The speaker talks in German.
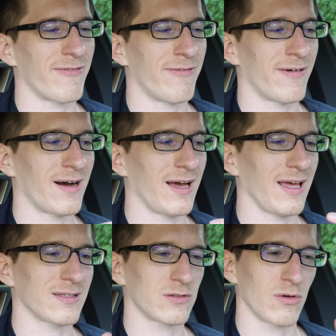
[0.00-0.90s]
war
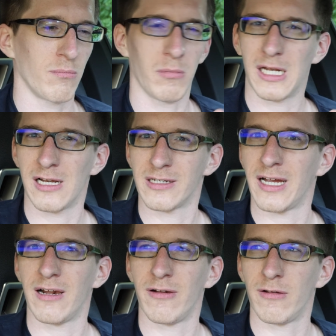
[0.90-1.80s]
erst so im
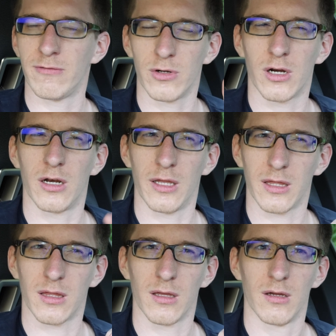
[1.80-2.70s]
Mittelteil
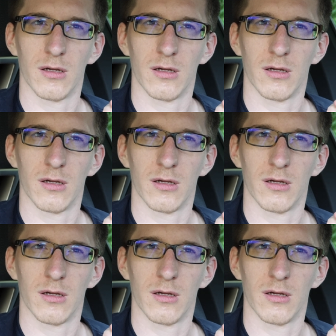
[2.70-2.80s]
wirklich